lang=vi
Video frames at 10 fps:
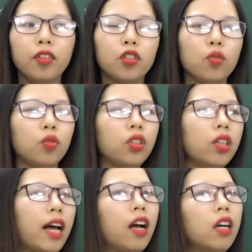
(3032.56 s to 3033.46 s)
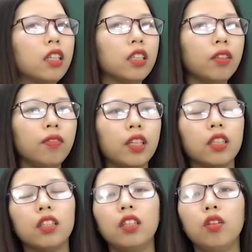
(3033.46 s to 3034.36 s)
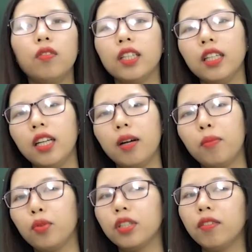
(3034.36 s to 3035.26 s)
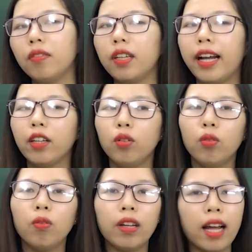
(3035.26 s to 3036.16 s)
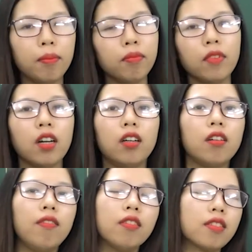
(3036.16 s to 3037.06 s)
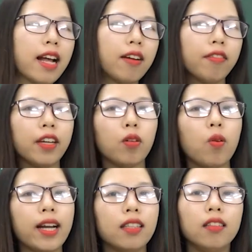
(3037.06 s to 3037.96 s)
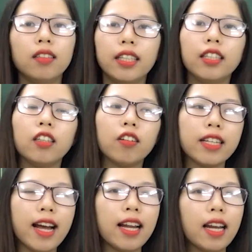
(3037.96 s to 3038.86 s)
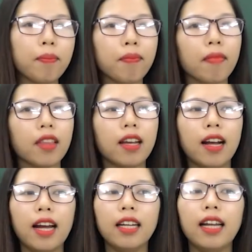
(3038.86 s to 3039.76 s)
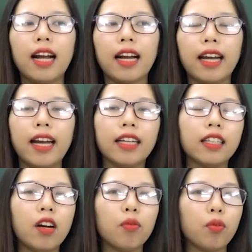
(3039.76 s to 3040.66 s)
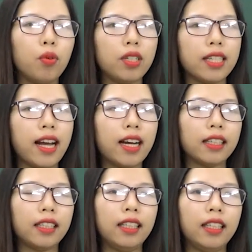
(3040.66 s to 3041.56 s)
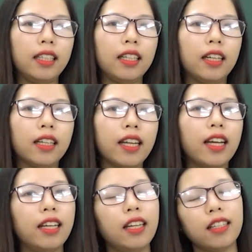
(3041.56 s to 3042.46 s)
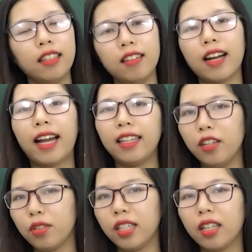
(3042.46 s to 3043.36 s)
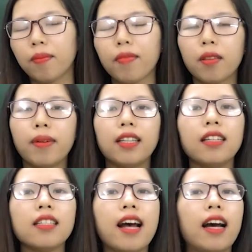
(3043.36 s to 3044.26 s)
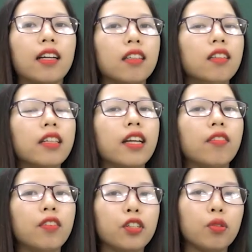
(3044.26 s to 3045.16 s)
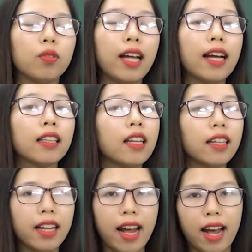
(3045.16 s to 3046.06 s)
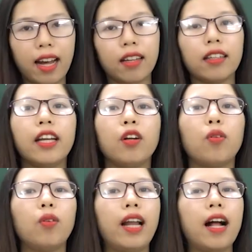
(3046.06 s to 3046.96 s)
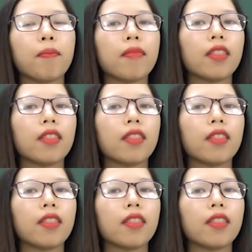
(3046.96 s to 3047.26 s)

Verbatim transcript: Ví dụ như là nhân vật Lục Vân Tiên là một nhân vật anh hùng lắm, có dáng vẻ ngoài thư sinh nhõ nhã lắm. Hay là cái hành động của chàng thì thể hiện được cái điều gì, mà tác giả đưa đến với chúng ta tất cả đều là